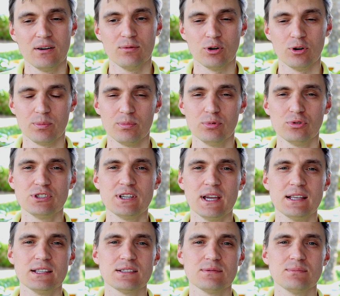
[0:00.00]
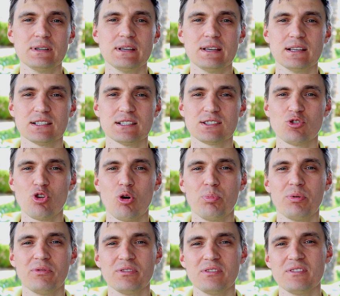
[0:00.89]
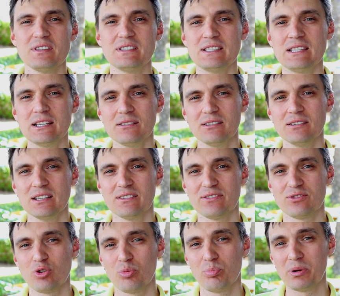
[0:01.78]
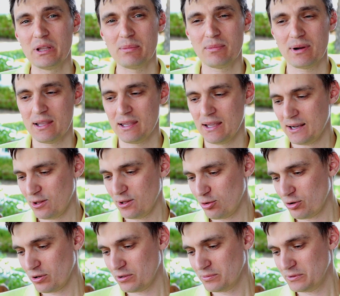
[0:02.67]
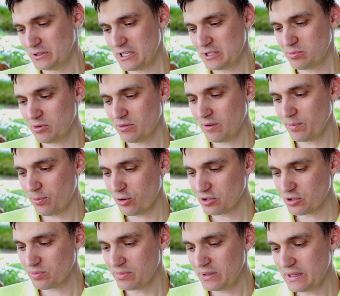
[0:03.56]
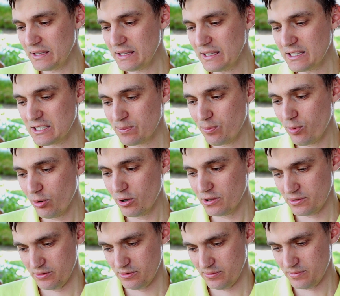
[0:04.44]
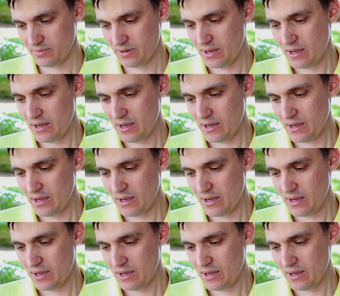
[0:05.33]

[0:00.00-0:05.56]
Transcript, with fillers: Вот. Получается, мы стопы в инвестировании, в том понимании, которое здесь был вопрос, мы не используем.